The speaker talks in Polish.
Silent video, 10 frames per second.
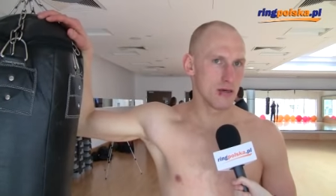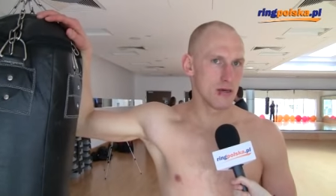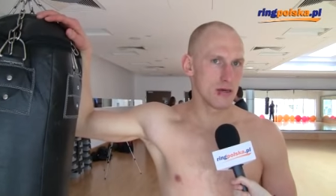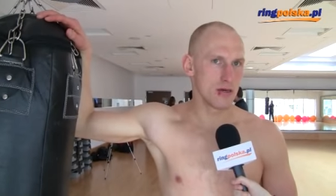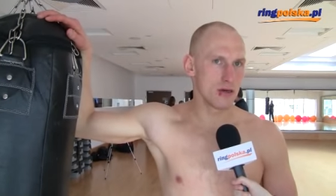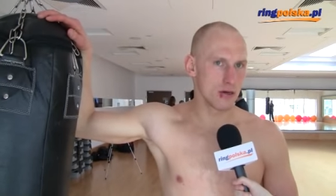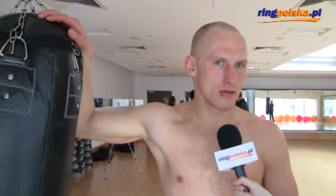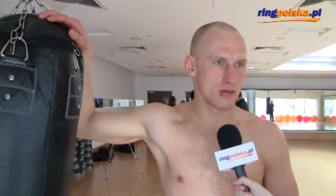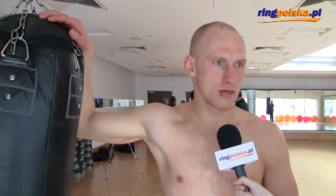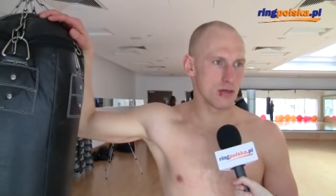i
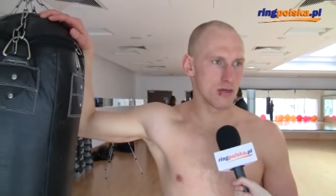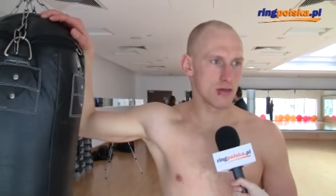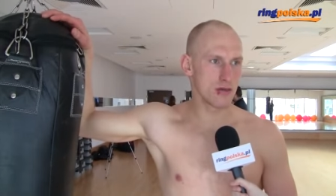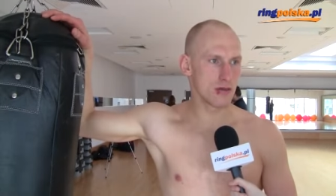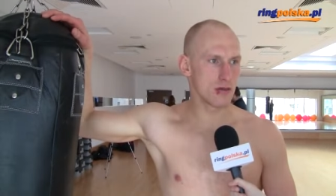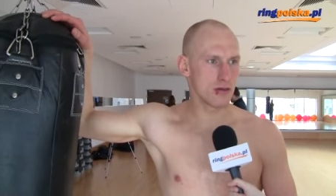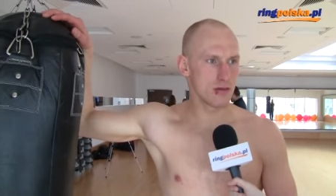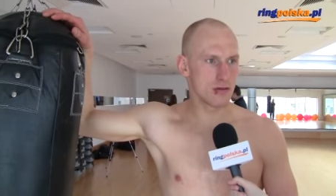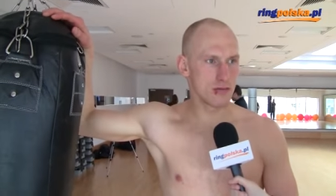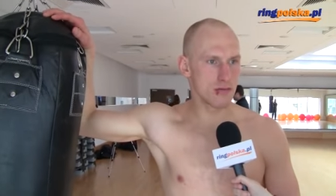on,
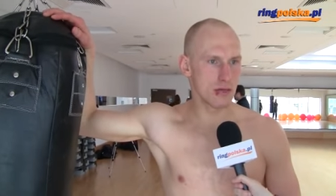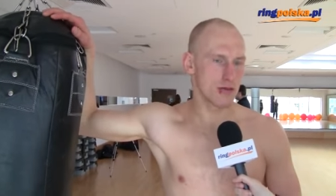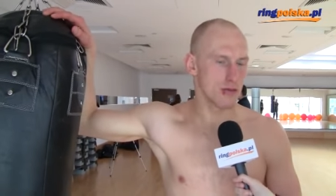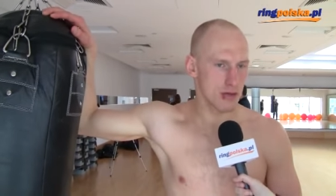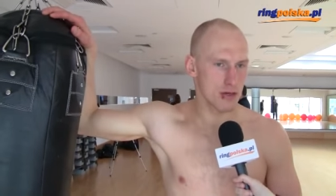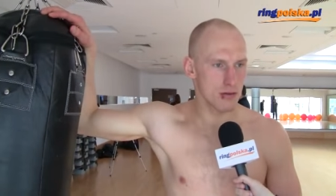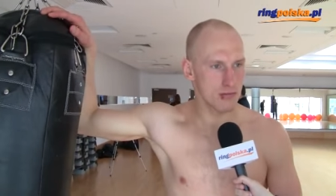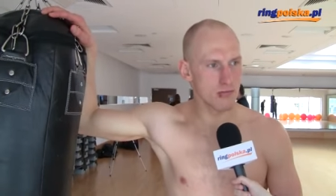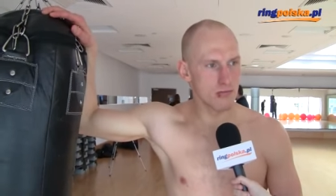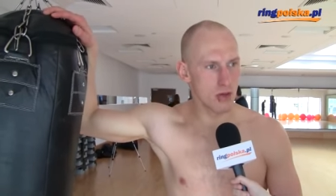i raczej znaczy
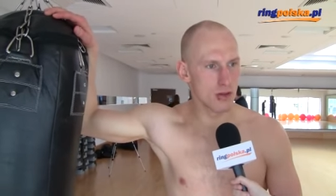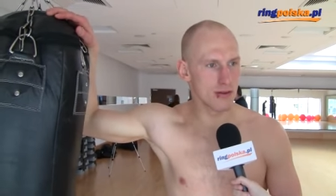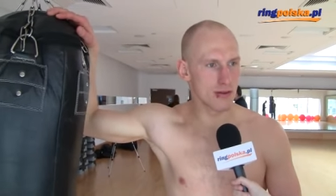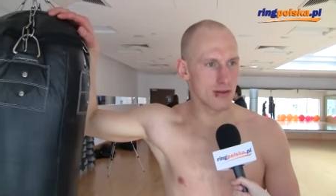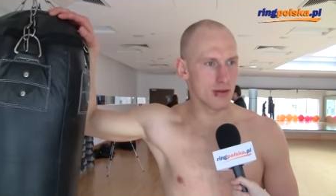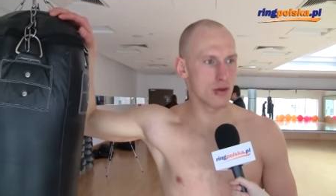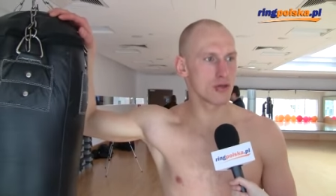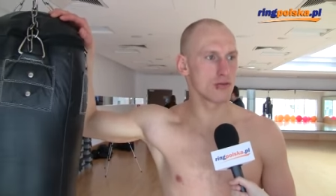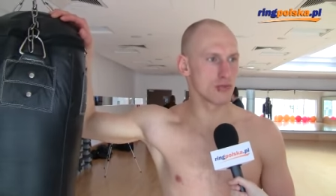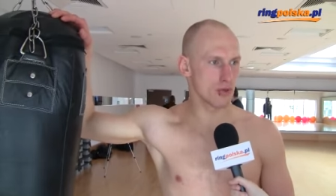on z
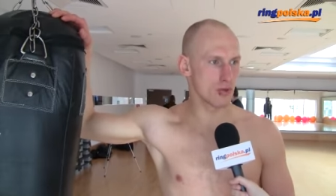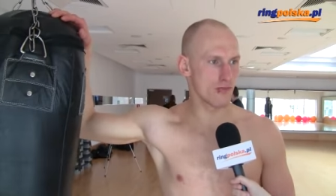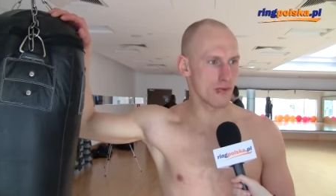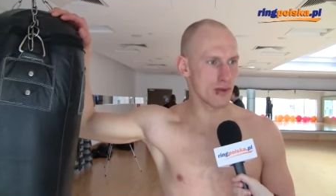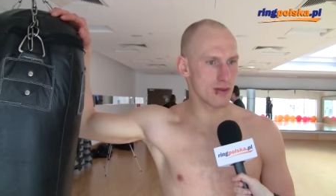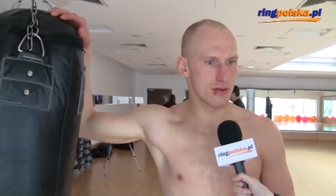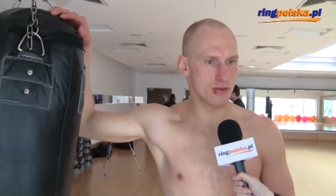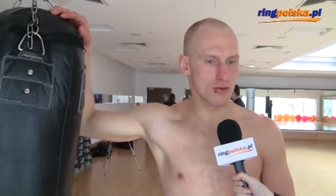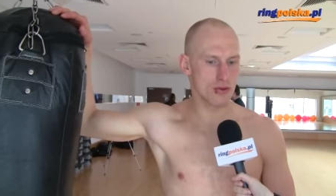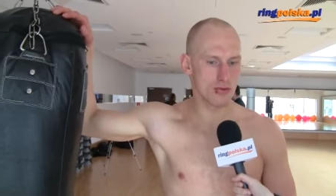ilością ciosów jest
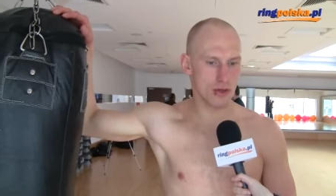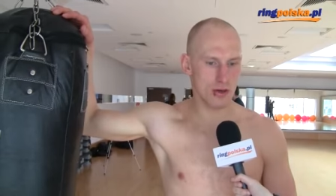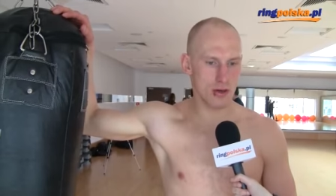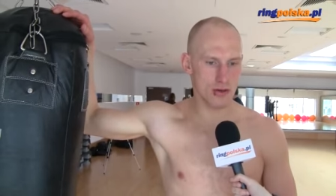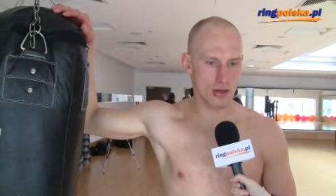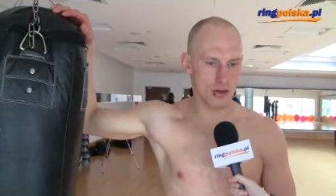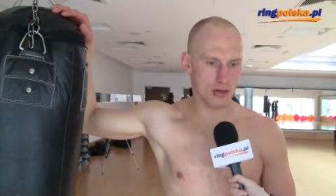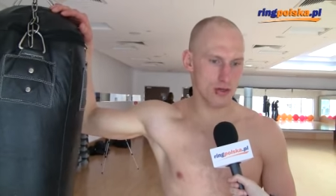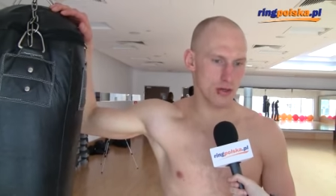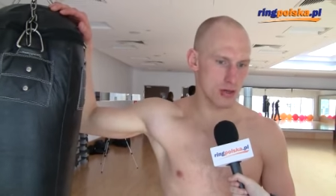dużo u niego gorzej,
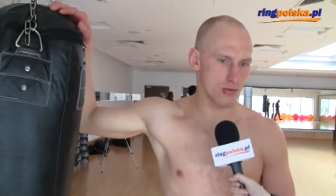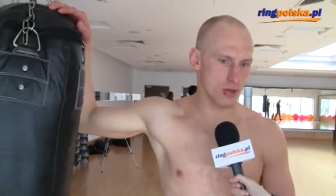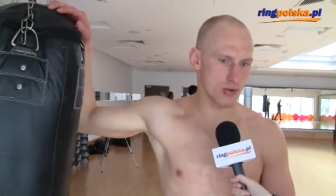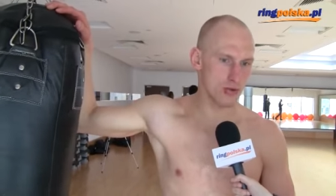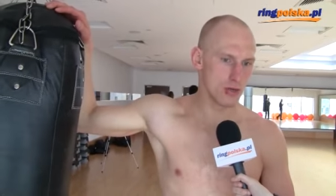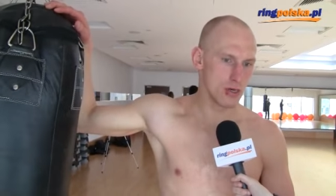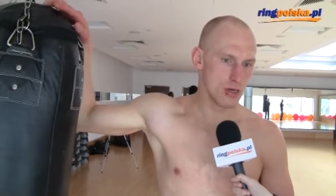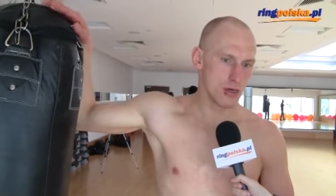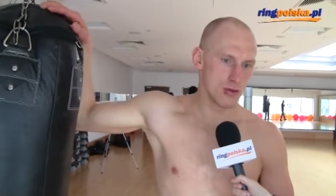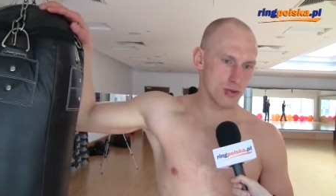chociaż idzie do przodu.
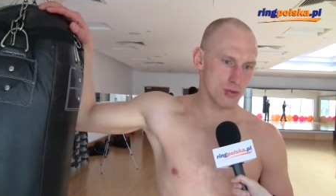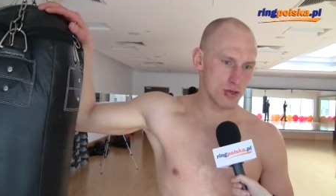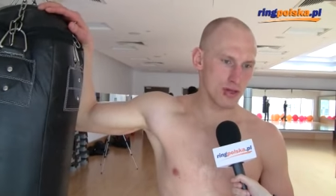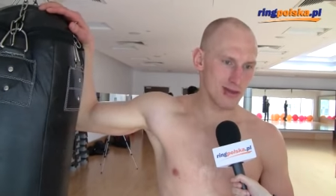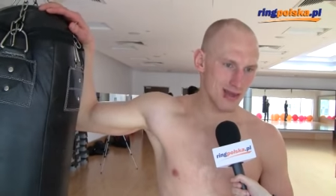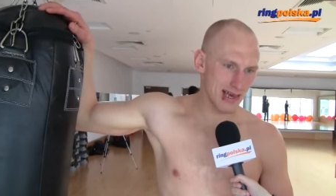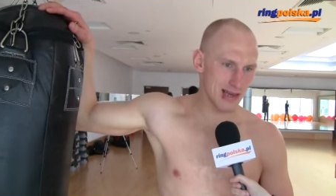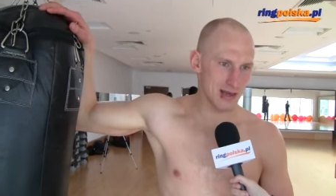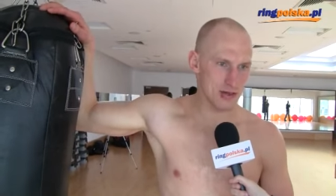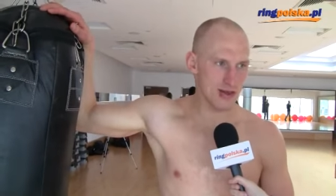Już może nie
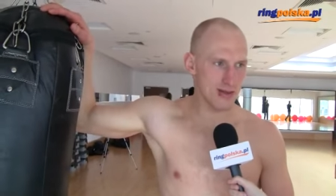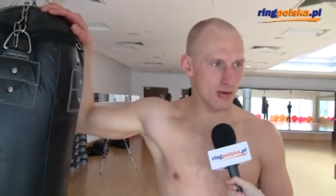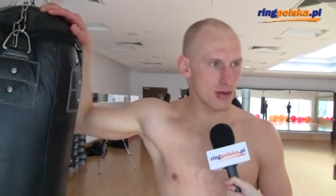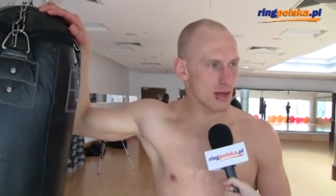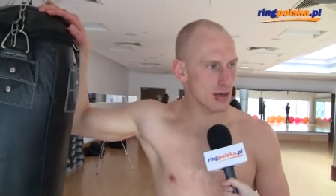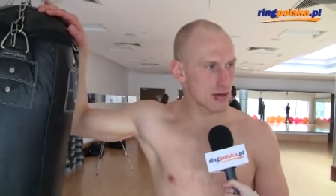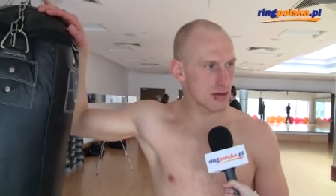zadaje tak często i tak,